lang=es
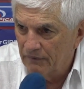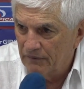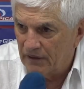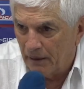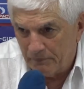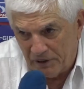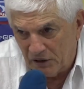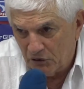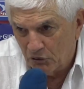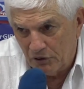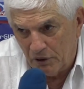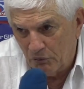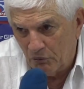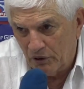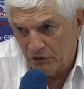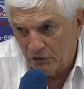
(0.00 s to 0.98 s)
También hoy
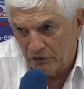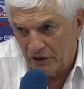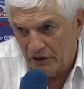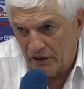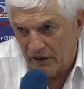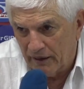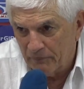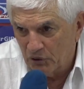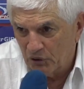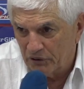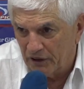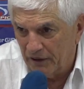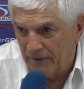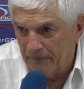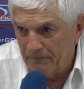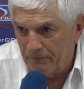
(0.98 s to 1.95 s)
es bueno que digamos
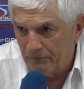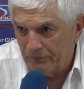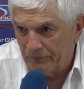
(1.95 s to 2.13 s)
que